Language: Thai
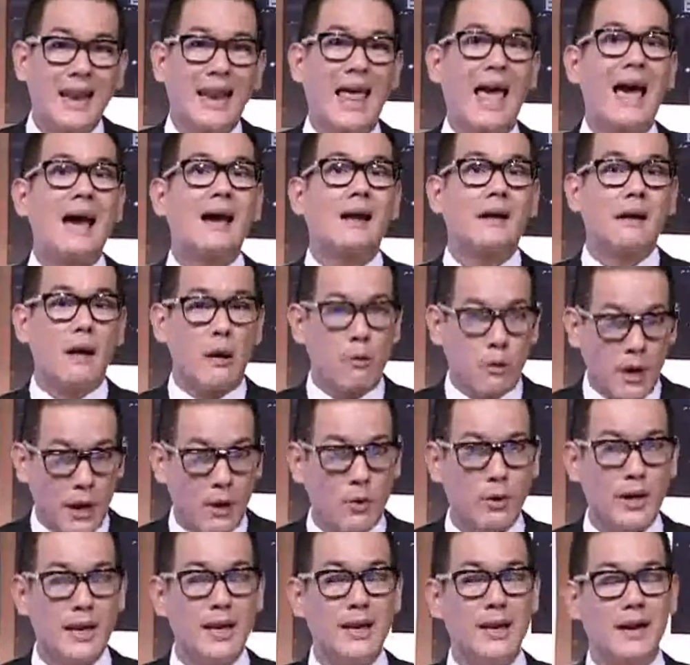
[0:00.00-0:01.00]
และ
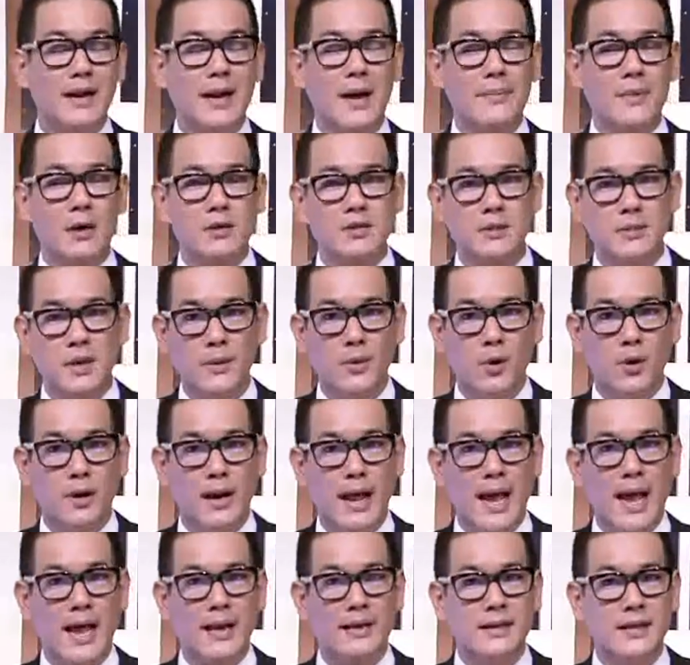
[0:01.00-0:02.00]
เร็วๆนี้นะครับเขาจะมีผล
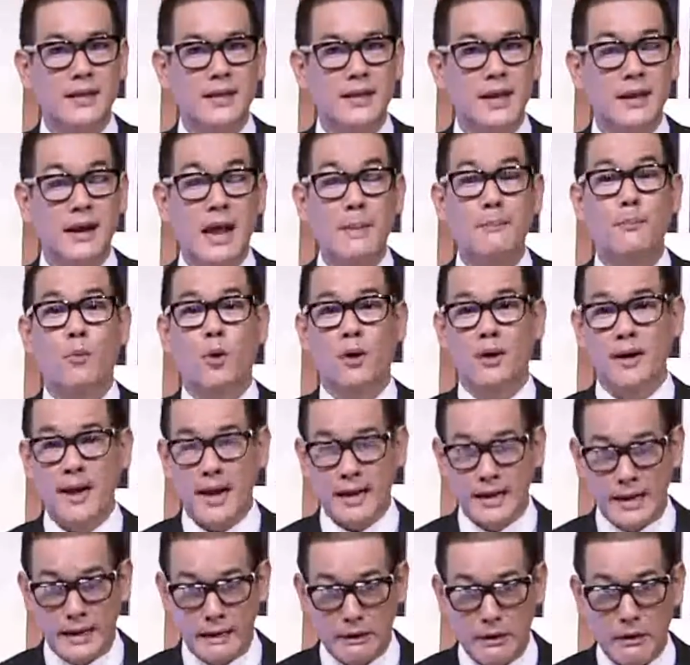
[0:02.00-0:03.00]
งานที่ได้รับบท
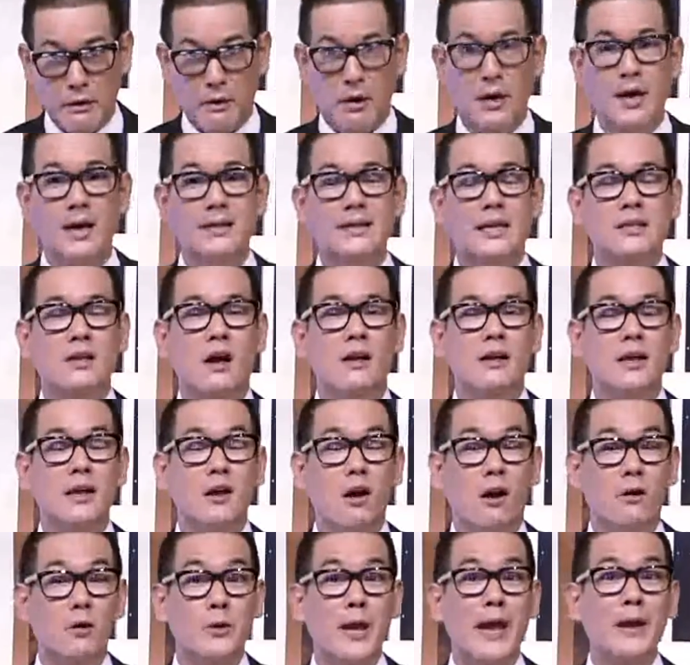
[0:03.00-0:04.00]
เด่นอีกหนึ่งเรื่อง แต่ตอนนี้
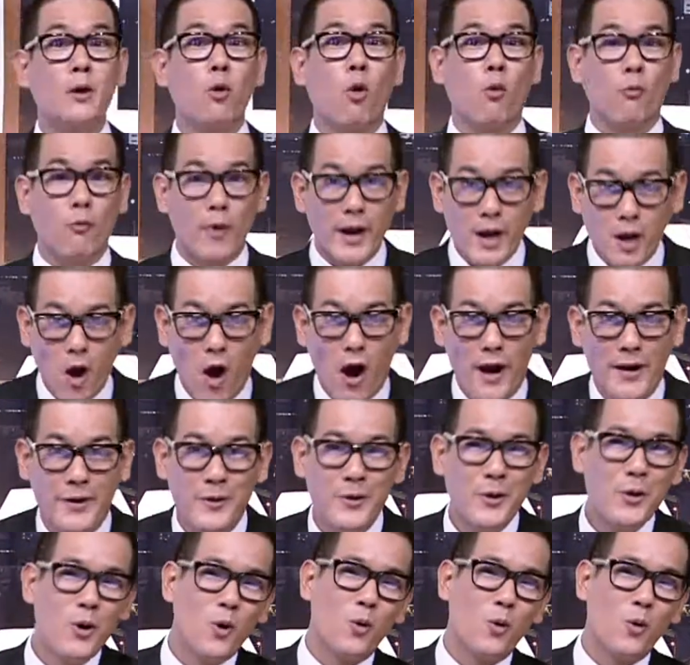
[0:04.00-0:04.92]
ขออนุญาตอุบไว้ก่อน